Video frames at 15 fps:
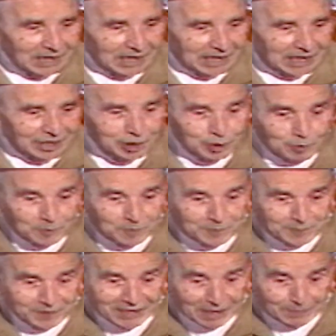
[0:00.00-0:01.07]
أن
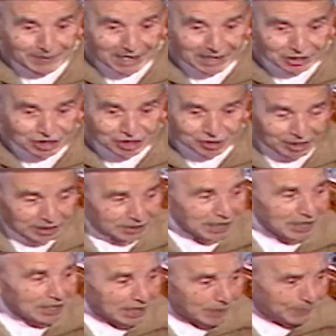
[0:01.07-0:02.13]
يوفي بهذا الشرط
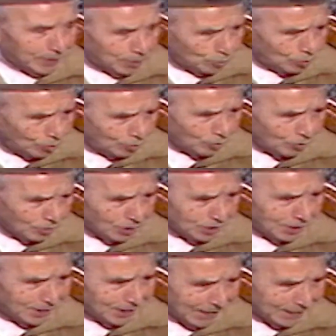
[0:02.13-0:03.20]
يبيع له
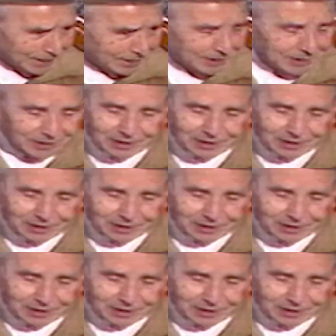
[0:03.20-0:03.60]
الأرض